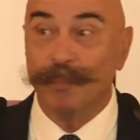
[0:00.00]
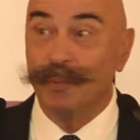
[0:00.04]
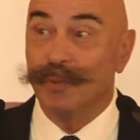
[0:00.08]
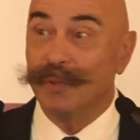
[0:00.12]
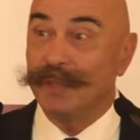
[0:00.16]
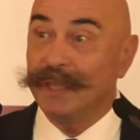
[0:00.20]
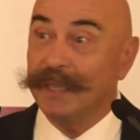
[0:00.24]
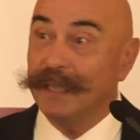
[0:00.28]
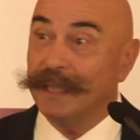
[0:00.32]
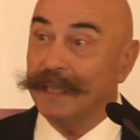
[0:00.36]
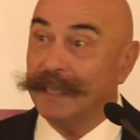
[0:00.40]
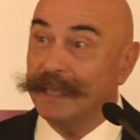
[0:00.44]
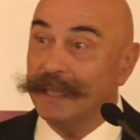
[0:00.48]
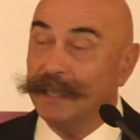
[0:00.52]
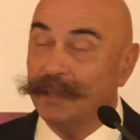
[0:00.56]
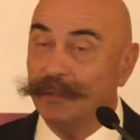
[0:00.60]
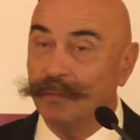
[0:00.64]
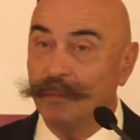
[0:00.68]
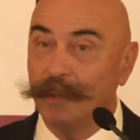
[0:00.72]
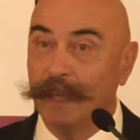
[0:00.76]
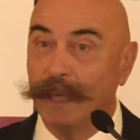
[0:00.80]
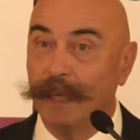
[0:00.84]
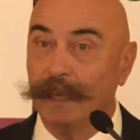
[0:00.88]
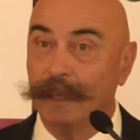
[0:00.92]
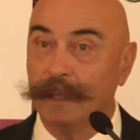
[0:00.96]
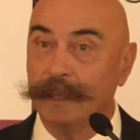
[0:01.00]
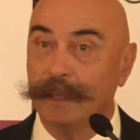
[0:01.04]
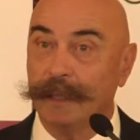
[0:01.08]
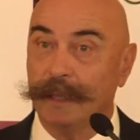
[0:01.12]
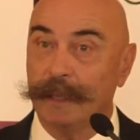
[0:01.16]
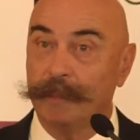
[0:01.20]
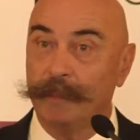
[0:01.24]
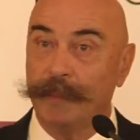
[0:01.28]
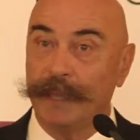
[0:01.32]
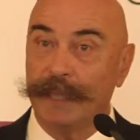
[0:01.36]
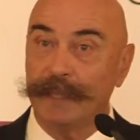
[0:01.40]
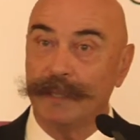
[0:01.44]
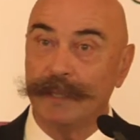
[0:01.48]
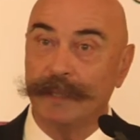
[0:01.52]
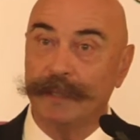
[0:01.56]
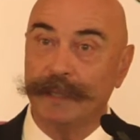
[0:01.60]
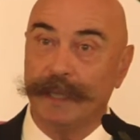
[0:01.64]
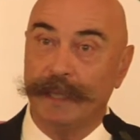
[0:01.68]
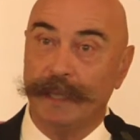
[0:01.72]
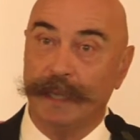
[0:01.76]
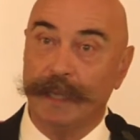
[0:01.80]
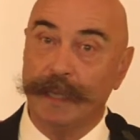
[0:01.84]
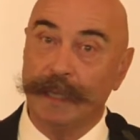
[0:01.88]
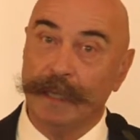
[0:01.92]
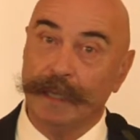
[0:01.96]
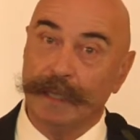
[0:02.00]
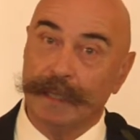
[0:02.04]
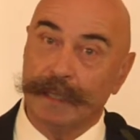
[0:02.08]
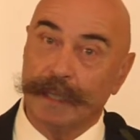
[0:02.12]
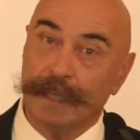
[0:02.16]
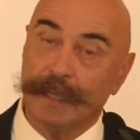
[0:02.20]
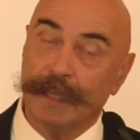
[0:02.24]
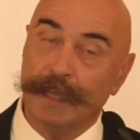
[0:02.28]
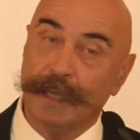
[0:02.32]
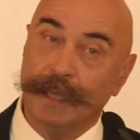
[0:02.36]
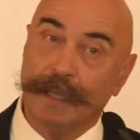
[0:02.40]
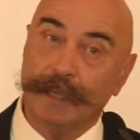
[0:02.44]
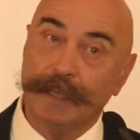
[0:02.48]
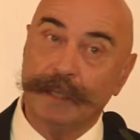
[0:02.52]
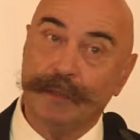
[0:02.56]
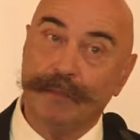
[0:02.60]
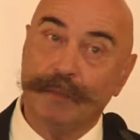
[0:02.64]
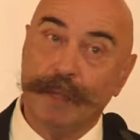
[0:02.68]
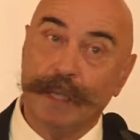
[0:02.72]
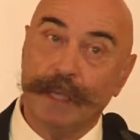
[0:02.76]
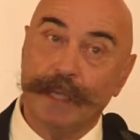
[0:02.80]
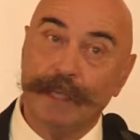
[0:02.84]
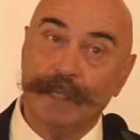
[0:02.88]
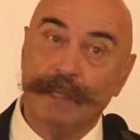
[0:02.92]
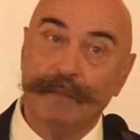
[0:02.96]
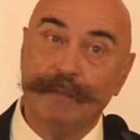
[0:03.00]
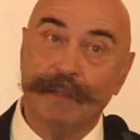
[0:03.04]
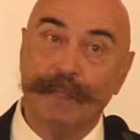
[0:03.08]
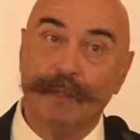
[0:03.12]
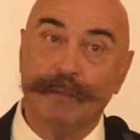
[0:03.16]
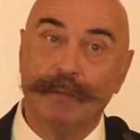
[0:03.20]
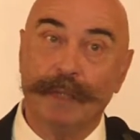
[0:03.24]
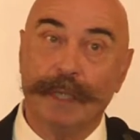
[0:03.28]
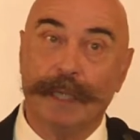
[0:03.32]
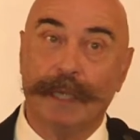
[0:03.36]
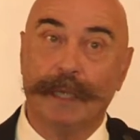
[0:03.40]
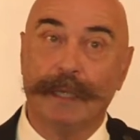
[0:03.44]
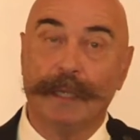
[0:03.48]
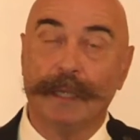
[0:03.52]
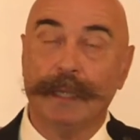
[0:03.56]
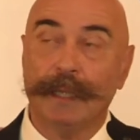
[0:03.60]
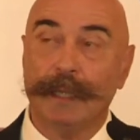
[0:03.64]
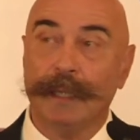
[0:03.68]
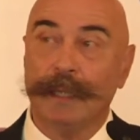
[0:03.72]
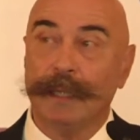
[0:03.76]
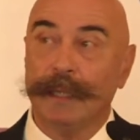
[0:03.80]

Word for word: petits rituels très personnels. Ça, c'est les rituels individuels.